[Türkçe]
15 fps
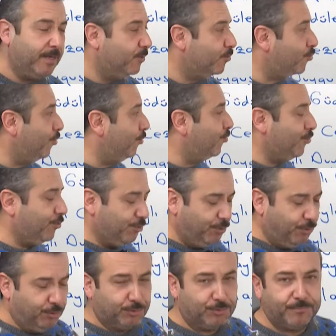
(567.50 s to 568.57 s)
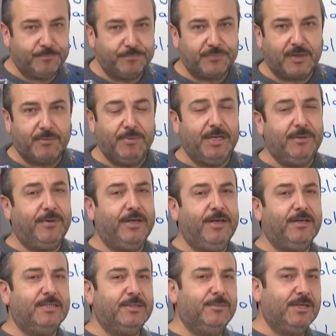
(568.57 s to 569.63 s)
Sonucu ne olur? Benim
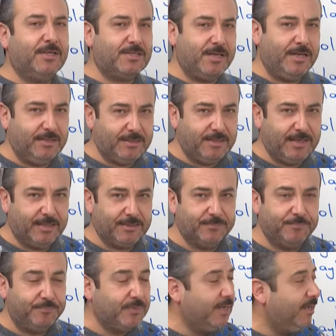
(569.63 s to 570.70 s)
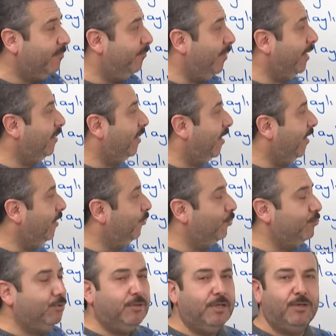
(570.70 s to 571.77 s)
hayatımı nasıl etkiler? Ben de aynı
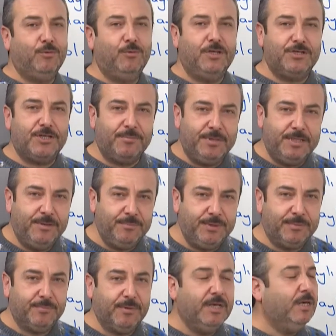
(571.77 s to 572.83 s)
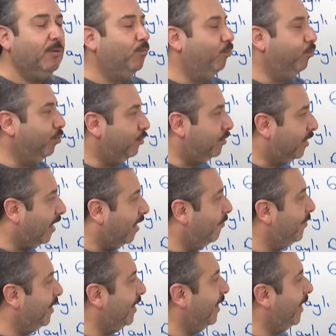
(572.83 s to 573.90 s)
ödüllere ulaşabilir miyim? Bu
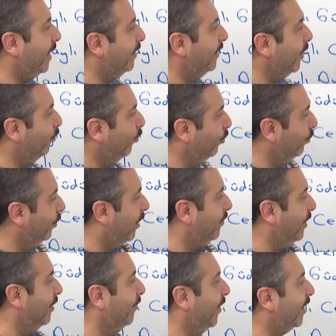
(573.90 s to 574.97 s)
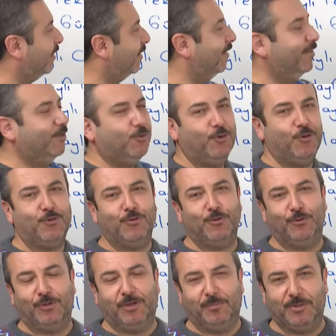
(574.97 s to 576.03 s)
tahminlerde bulunabilmek
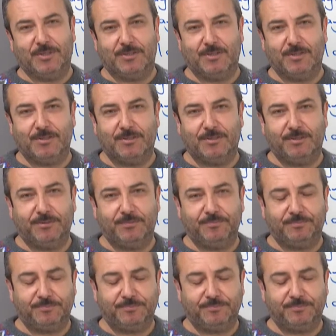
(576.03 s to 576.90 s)
öngörü kapasitesidir.